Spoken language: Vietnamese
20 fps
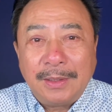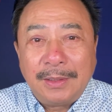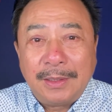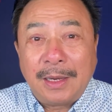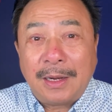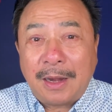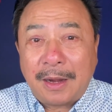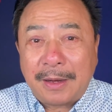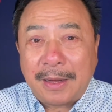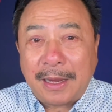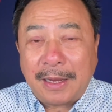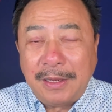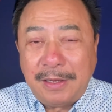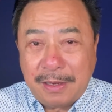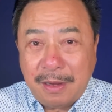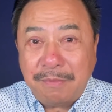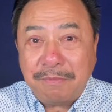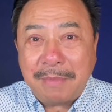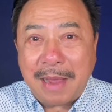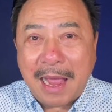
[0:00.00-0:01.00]
Nhưng lần này cái
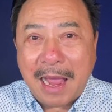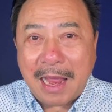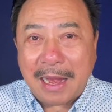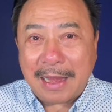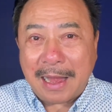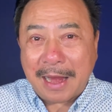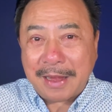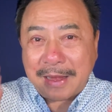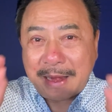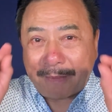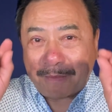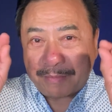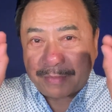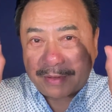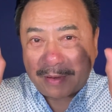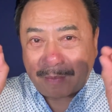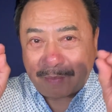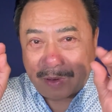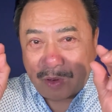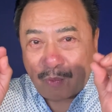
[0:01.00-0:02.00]
chữ ma lại nằm
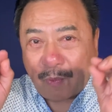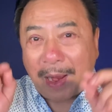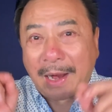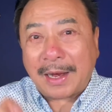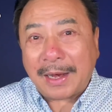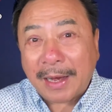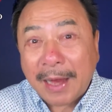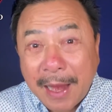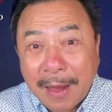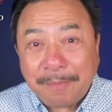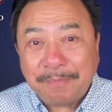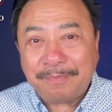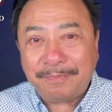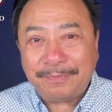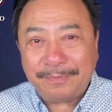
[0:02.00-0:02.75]
trong cái ngoặc kép,